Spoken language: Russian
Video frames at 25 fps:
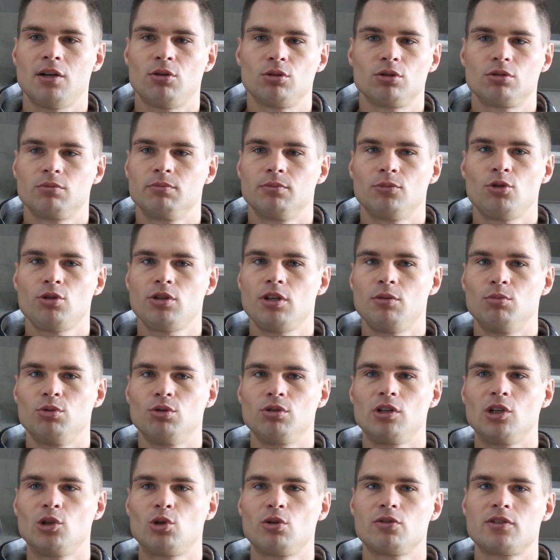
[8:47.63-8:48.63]
да, вот многие
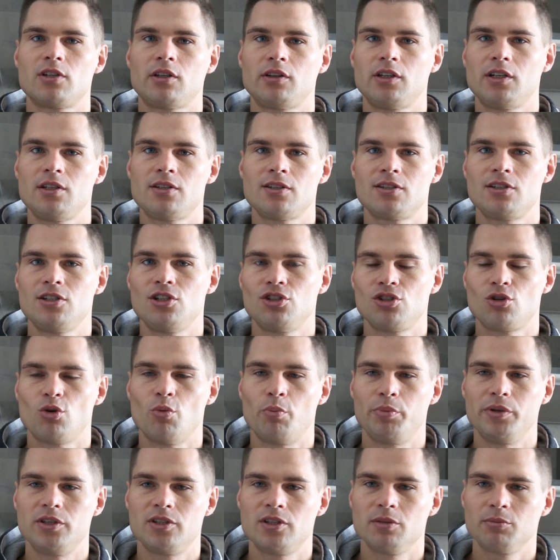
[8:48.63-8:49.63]
будут готовы за 30 тысяч
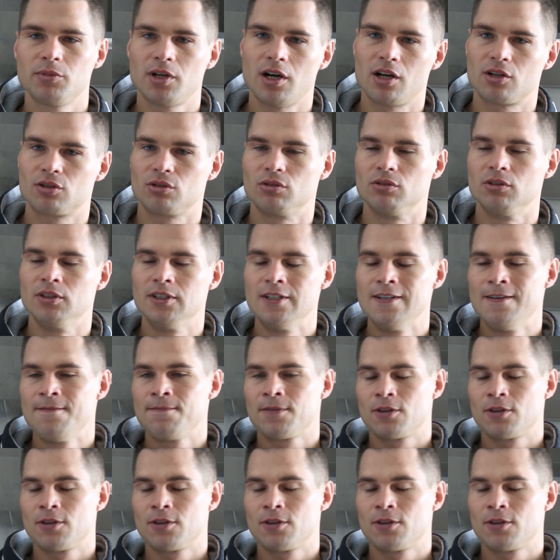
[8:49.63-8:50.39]
купить сим-карту.